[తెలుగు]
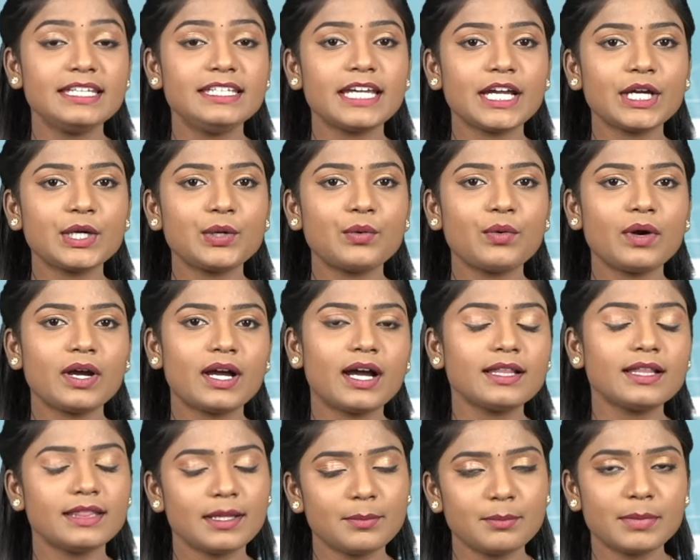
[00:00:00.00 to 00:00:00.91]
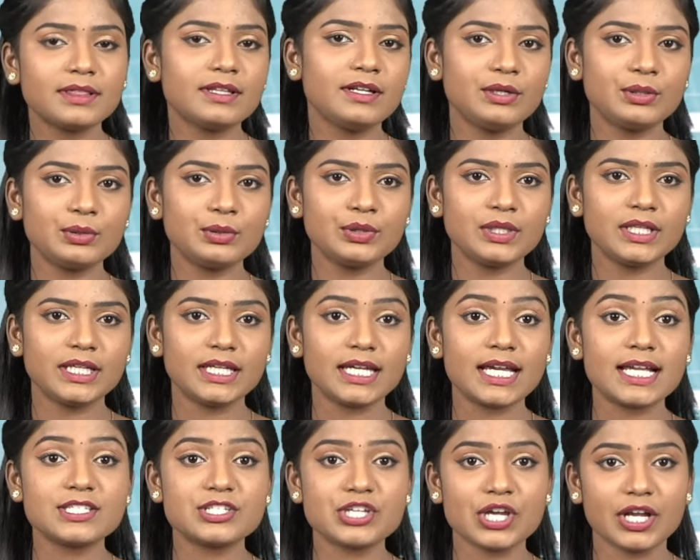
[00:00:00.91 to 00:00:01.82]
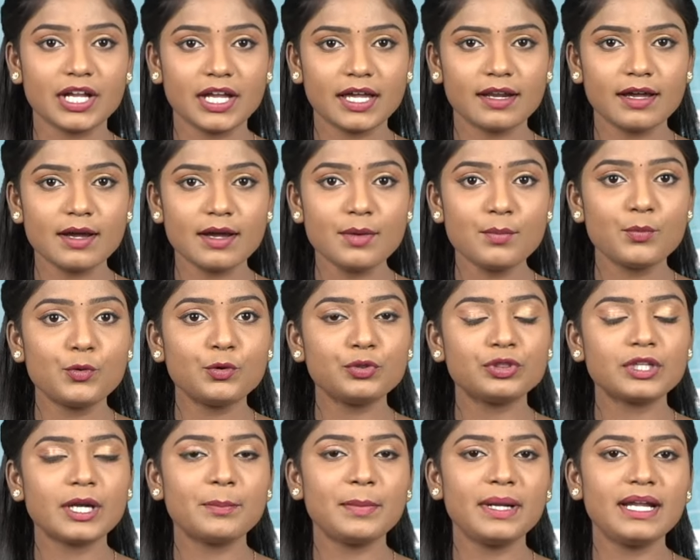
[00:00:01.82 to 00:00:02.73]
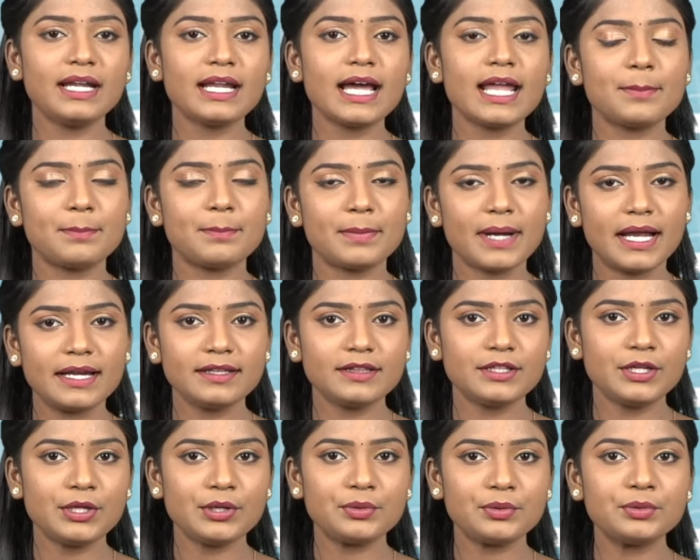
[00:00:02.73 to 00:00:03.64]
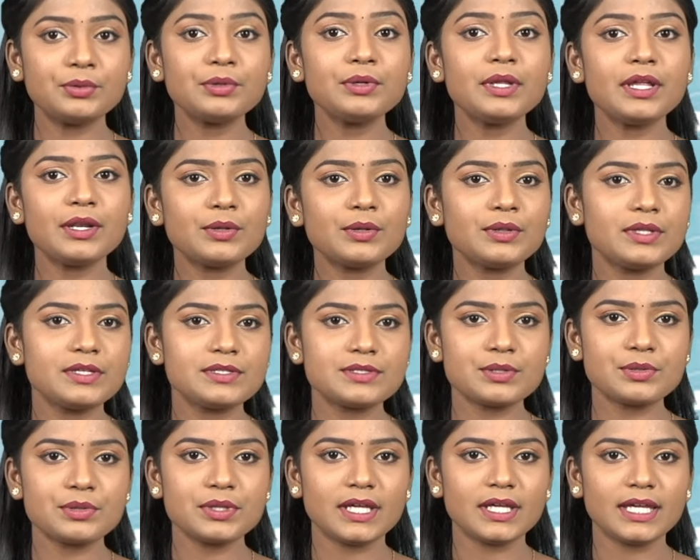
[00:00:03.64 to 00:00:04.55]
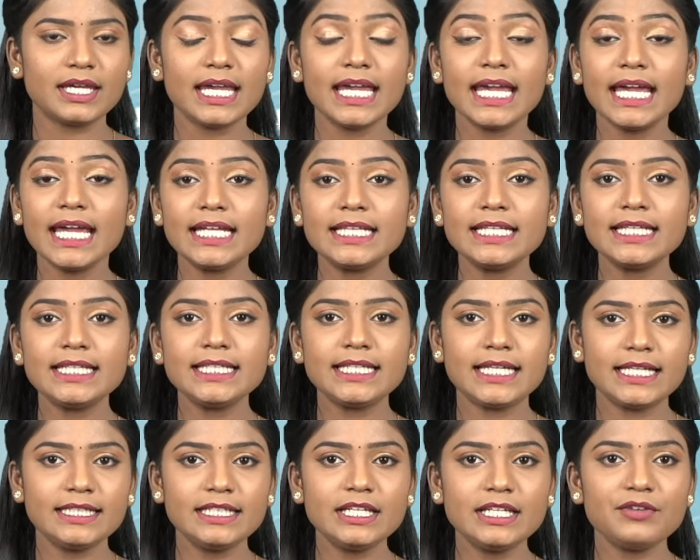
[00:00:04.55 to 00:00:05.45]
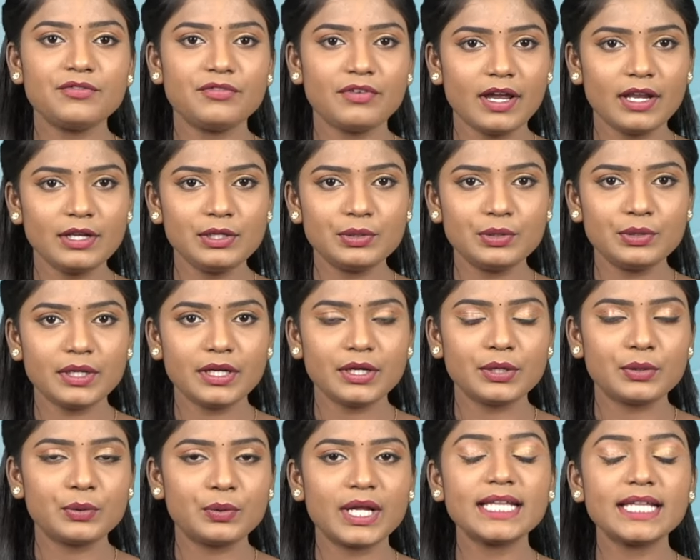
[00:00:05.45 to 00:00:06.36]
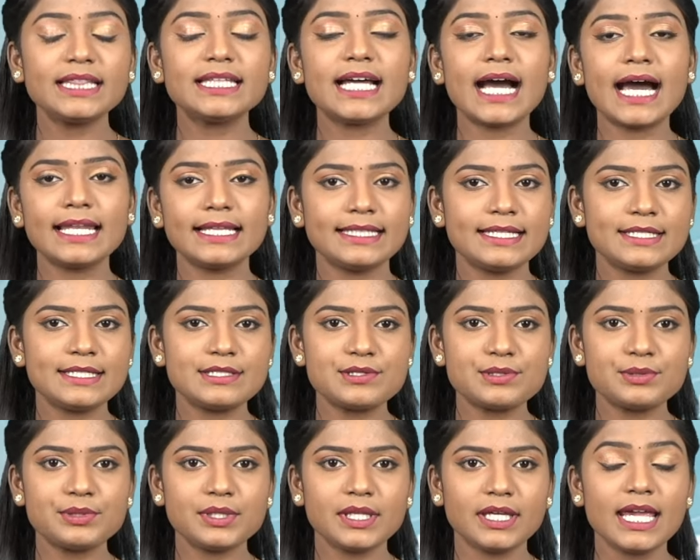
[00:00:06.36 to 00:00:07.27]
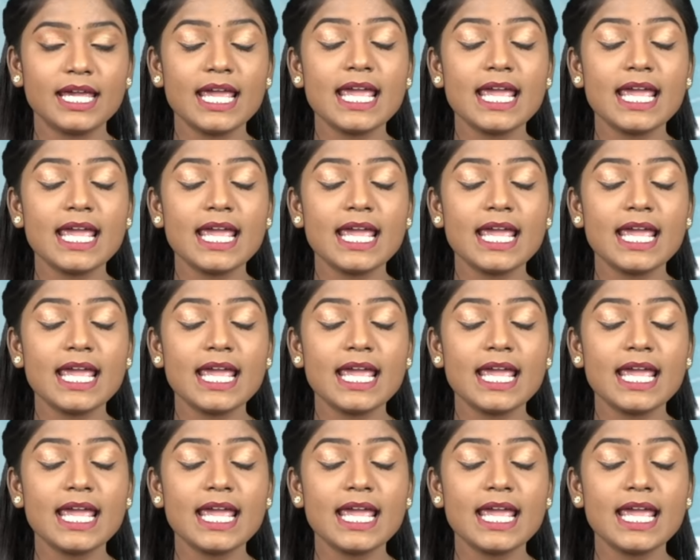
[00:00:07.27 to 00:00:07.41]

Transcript: ఎక్కువగా దెబ్బతింటుంది చక్కెర మూత్రపిండాల పనితీరును నిరోధిస్తుంది ఇది కిడ్నీ ఫెయిల్యూర్కి కూడా దారితీస్తుంది